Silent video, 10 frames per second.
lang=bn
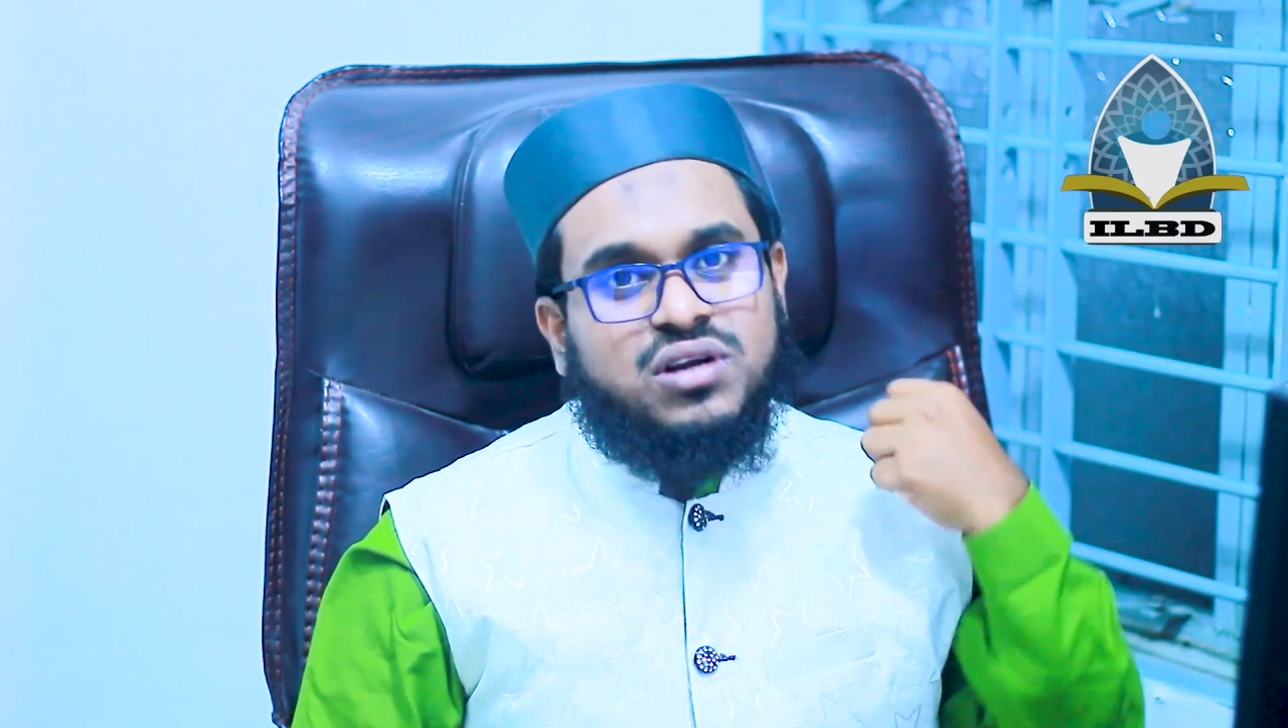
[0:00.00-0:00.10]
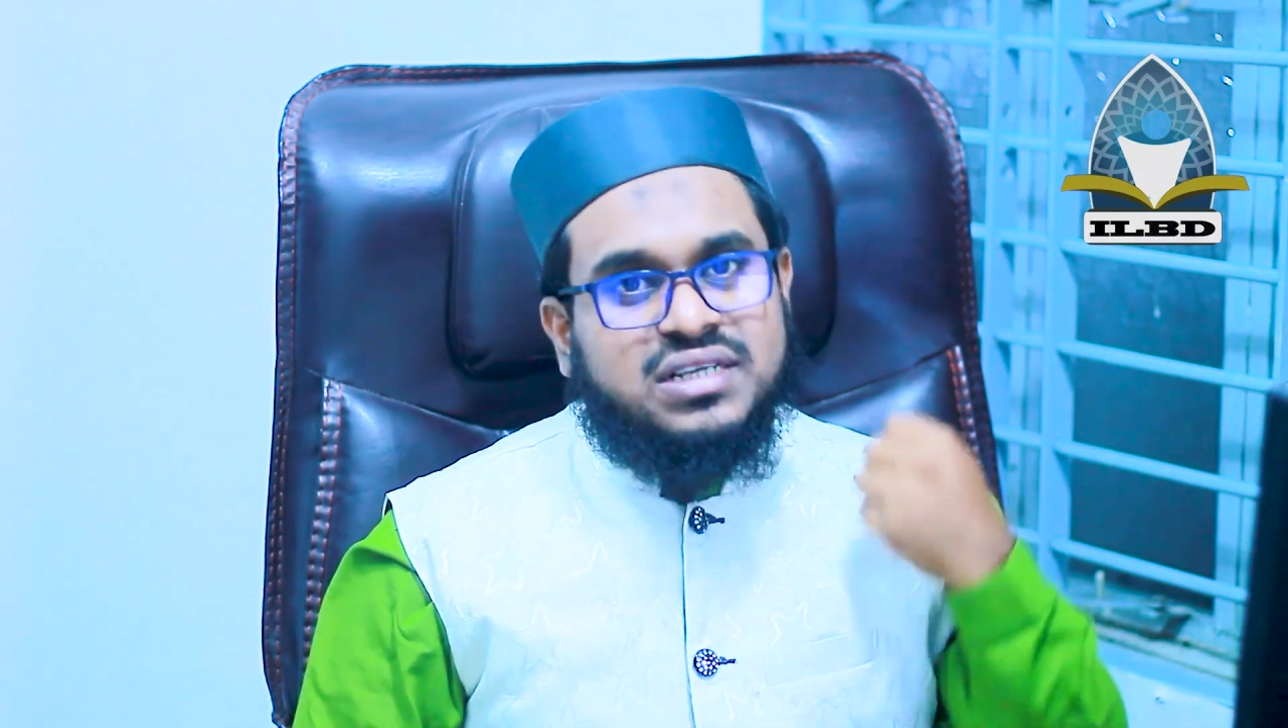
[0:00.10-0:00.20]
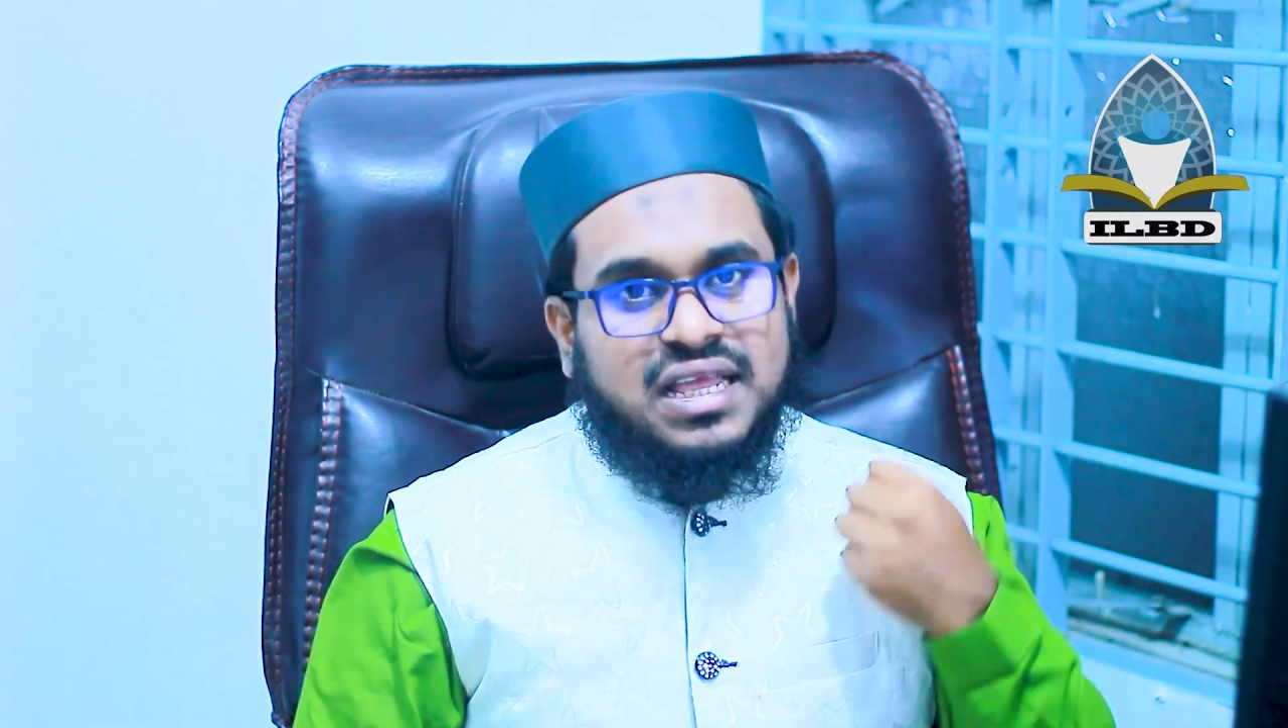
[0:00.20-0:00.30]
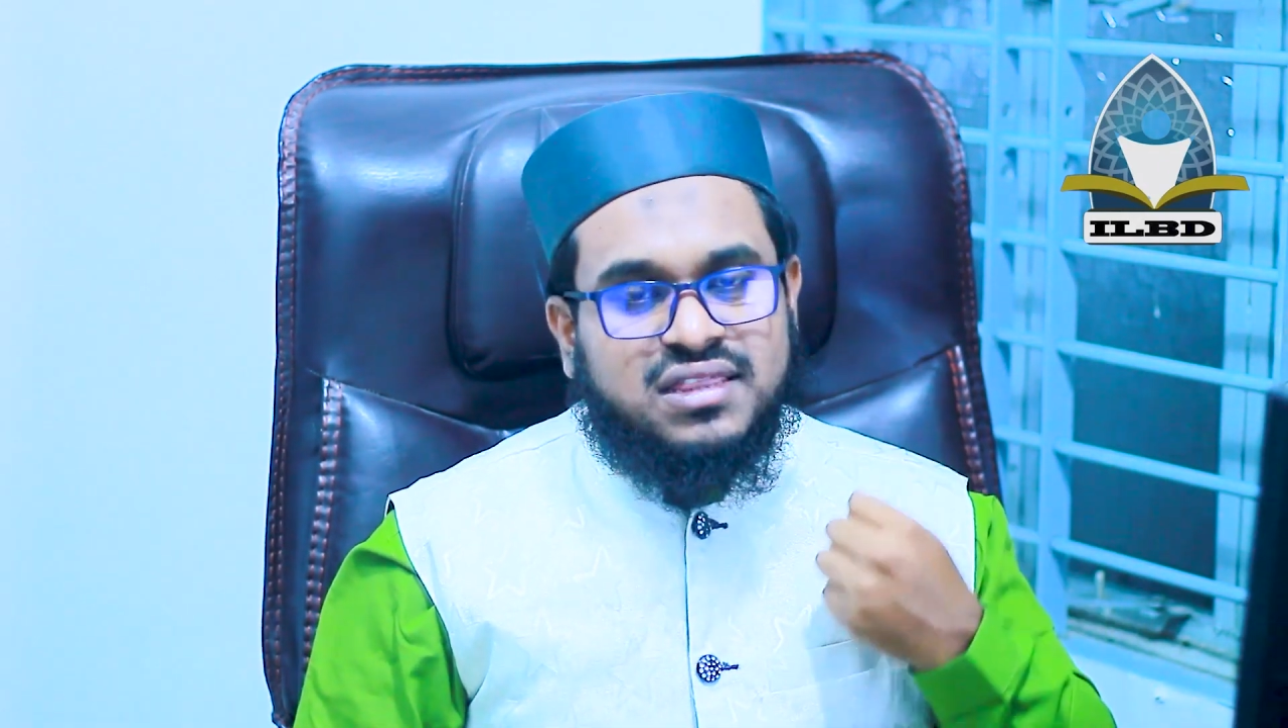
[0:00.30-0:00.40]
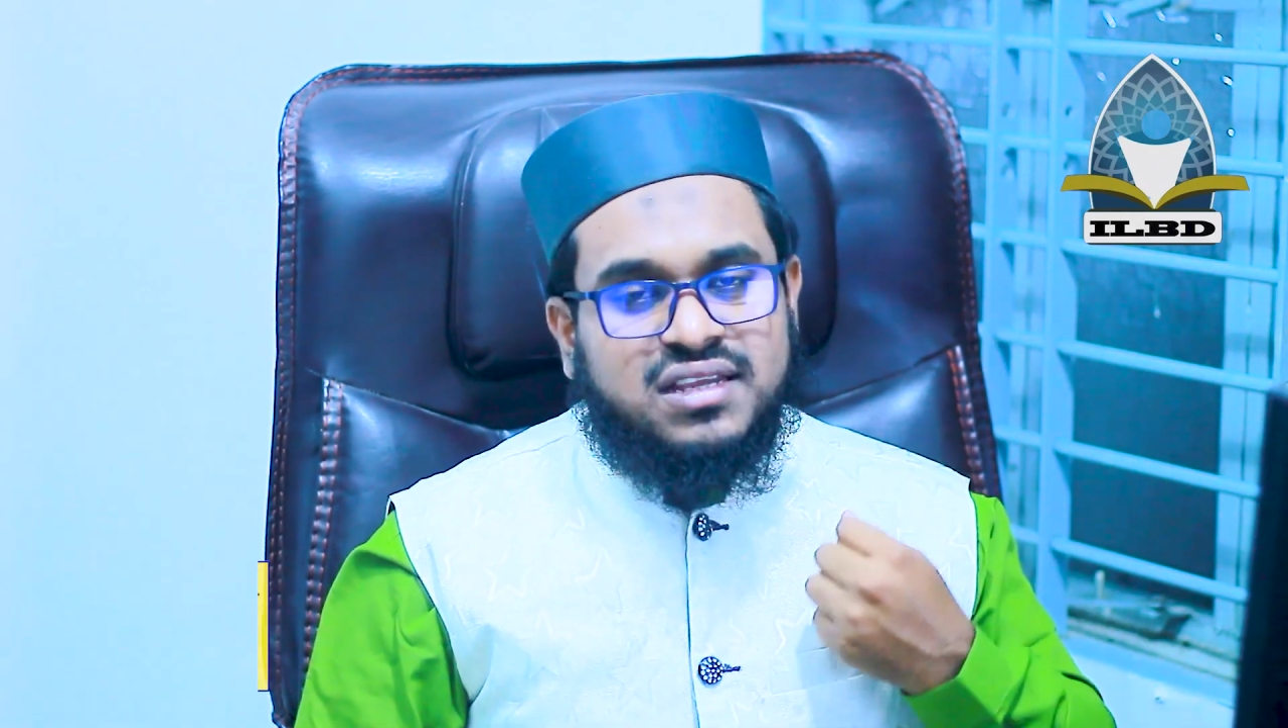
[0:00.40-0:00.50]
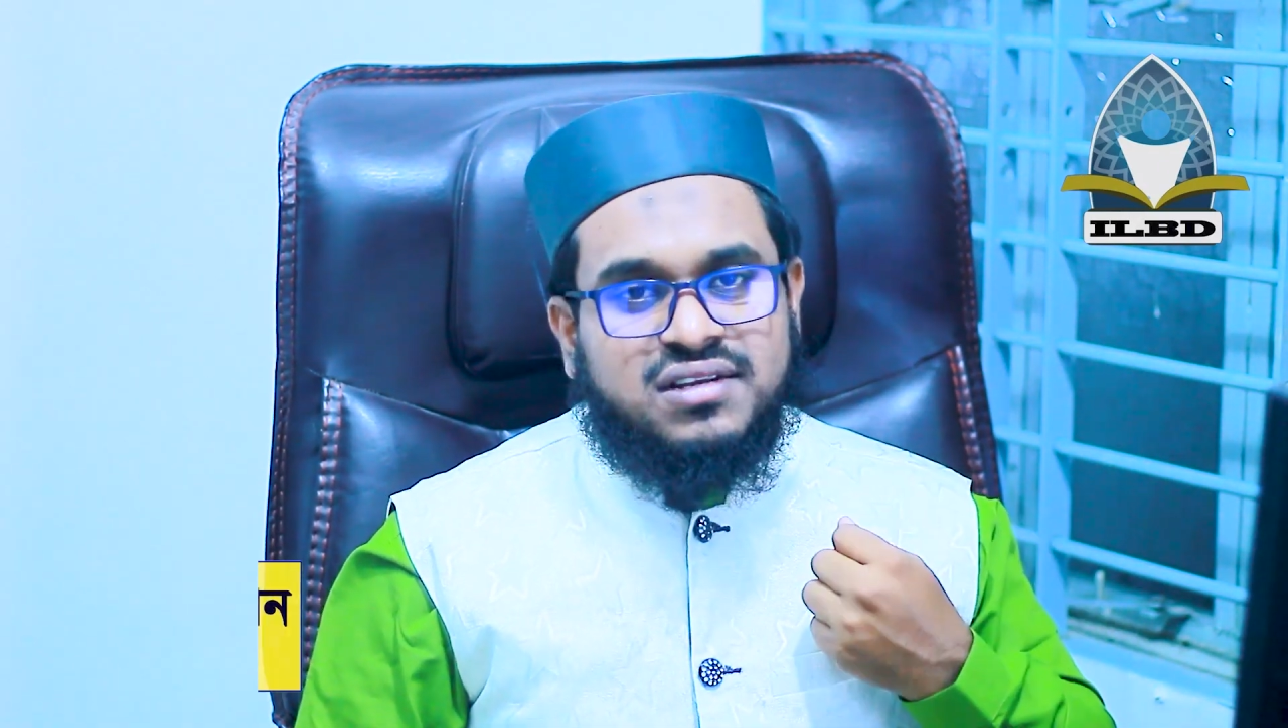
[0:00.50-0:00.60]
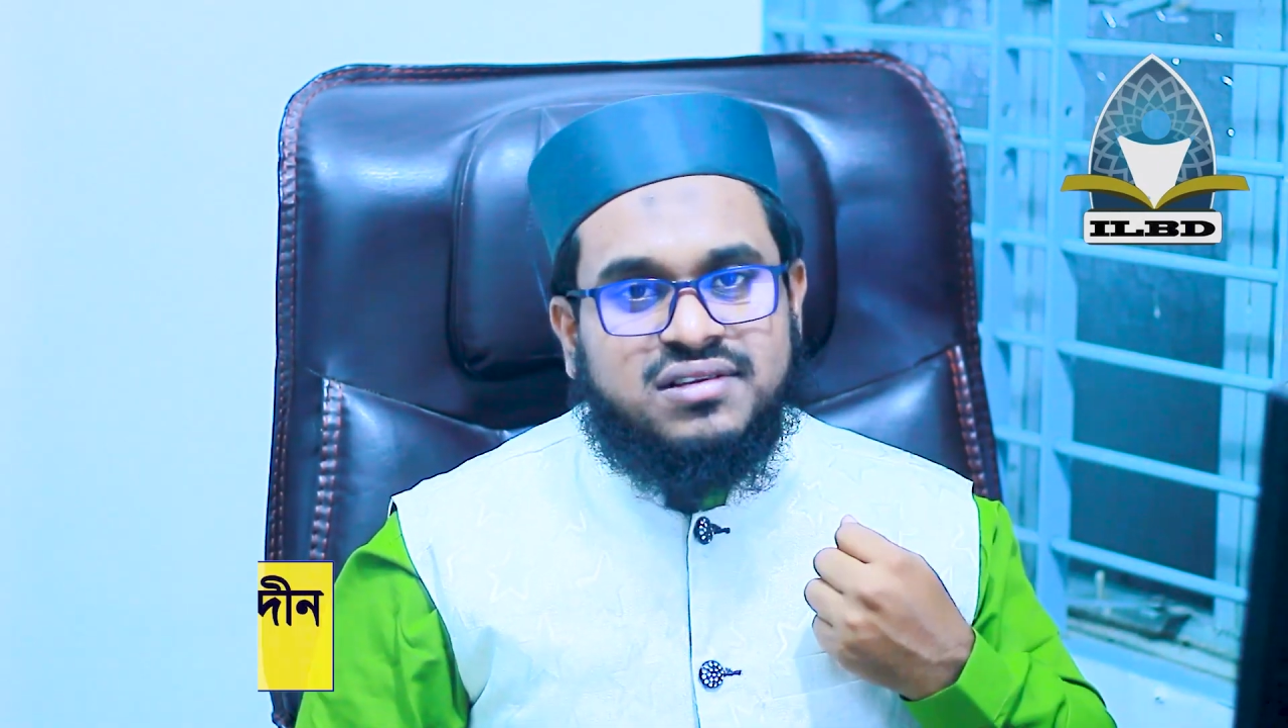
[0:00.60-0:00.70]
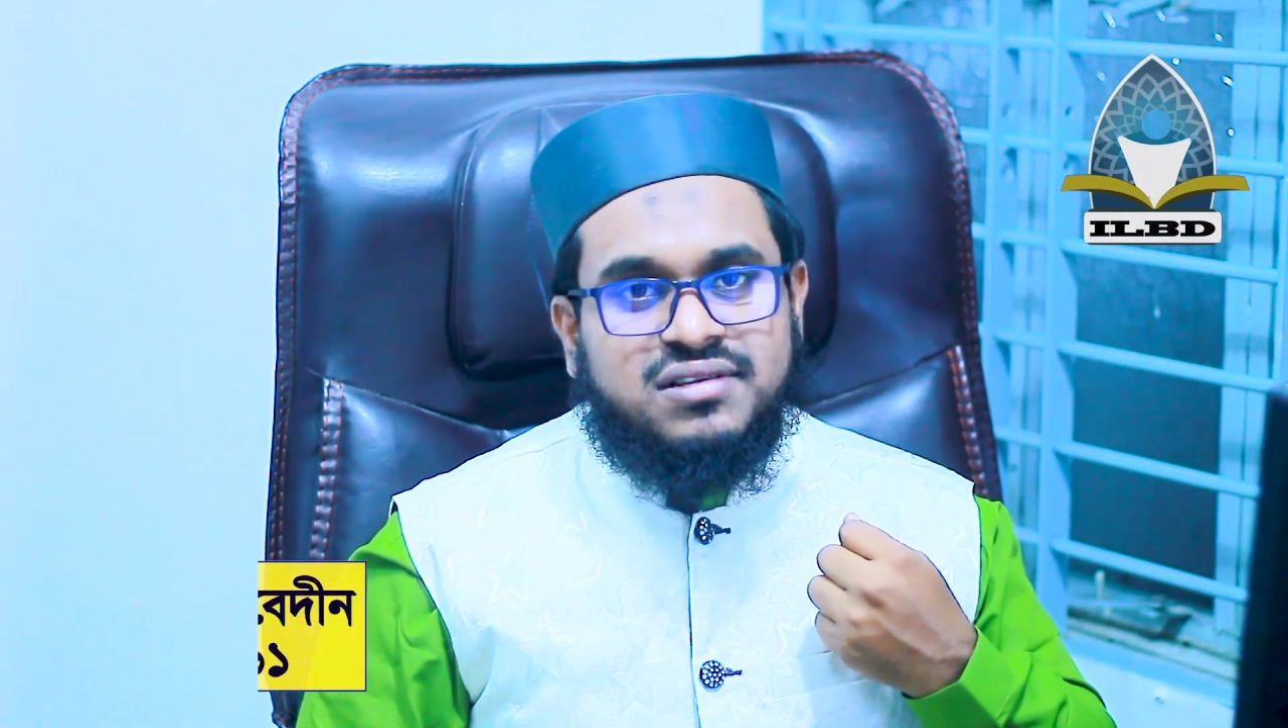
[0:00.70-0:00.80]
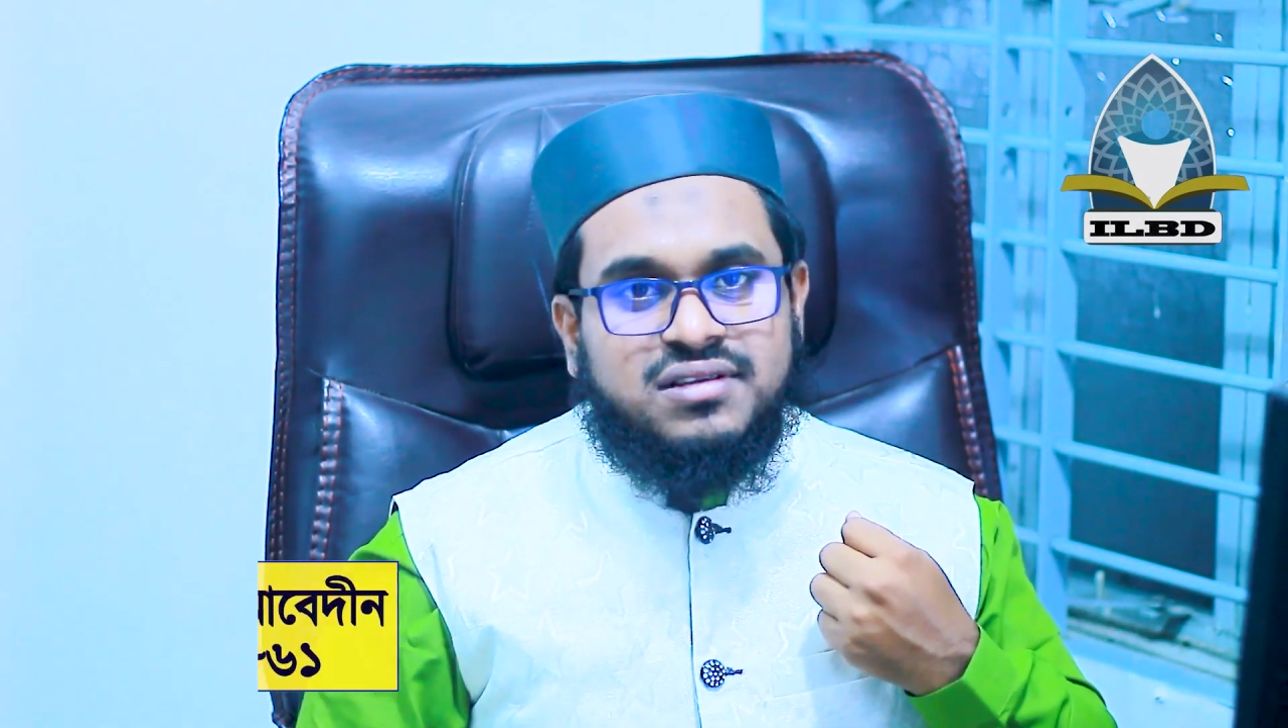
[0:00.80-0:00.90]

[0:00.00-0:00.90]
ধরে টান দেন